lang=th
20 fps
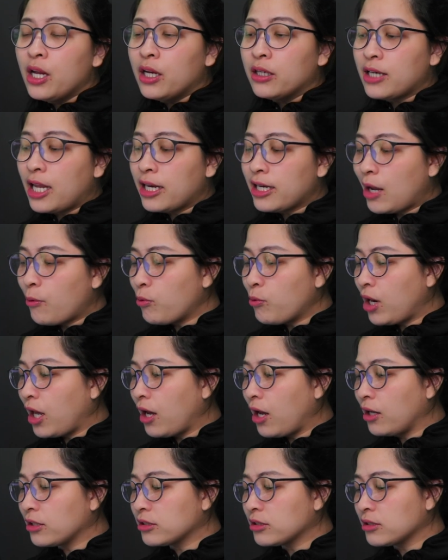แนะนำเวลา
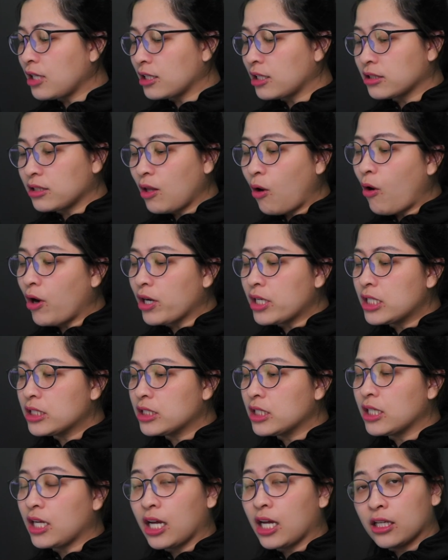ตัดต่อกันจ
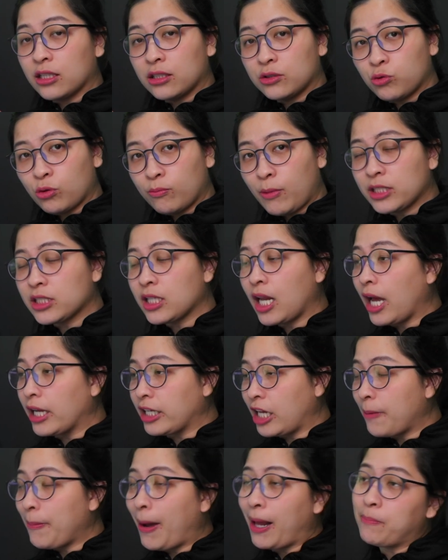ริงๆอะส่วนมากจะถ่าย
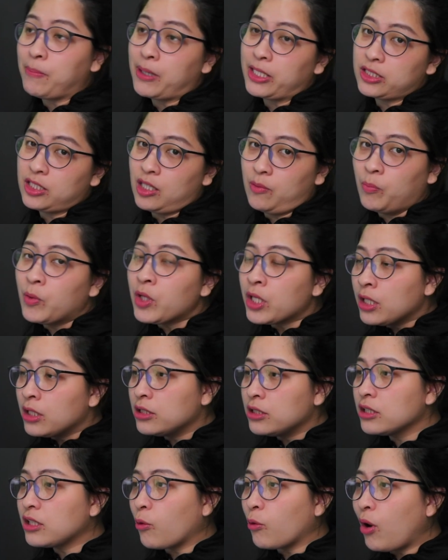แค่พันแปดสิบ
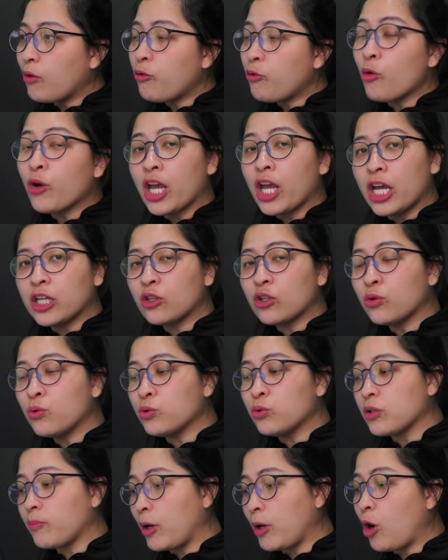เนื่องจากว่า 4K ต้องดู
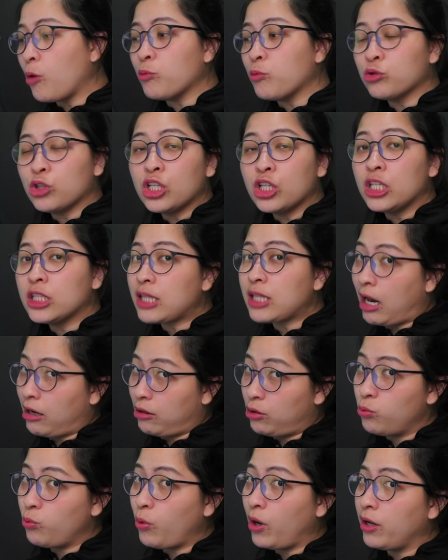สเปคคอมพิวเตอร์ที่ตัด
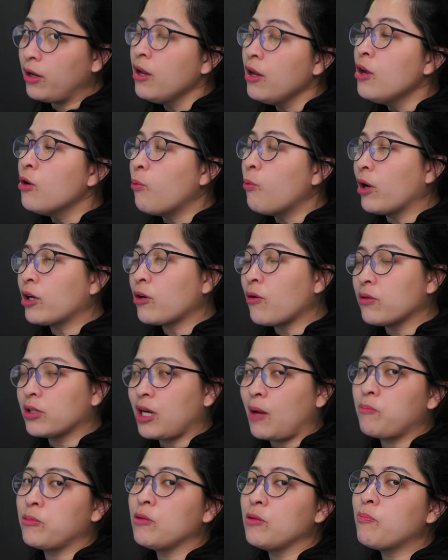ด้วย ว่ารอง
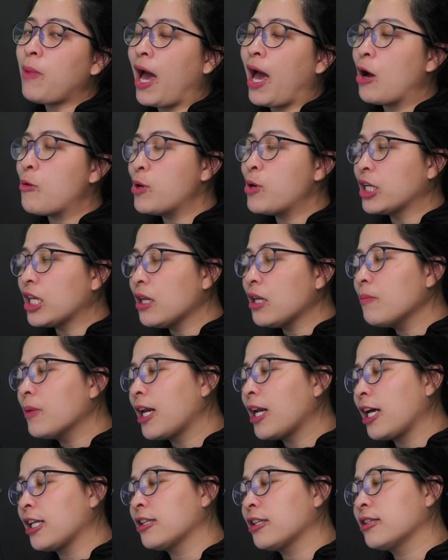รับหรือเปล่า บางทีมัน
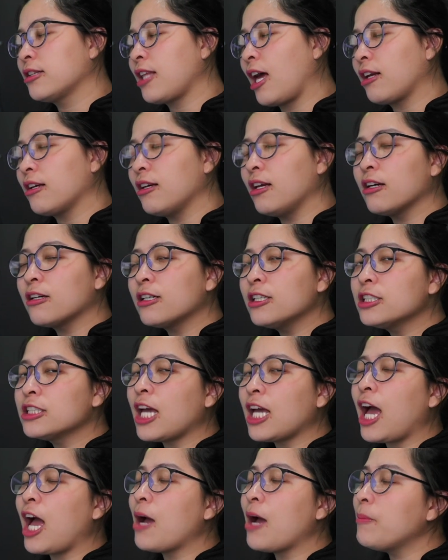ตัดแล้วก็
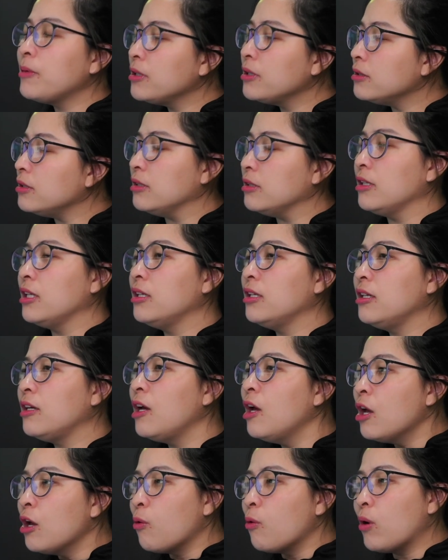ช้ามันอืดนิดนึง
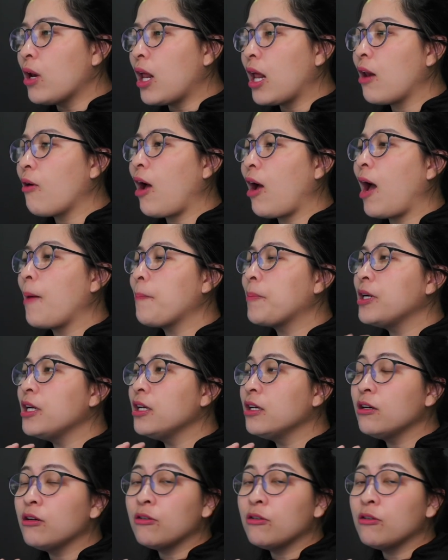เวลาเราอัพขึ้น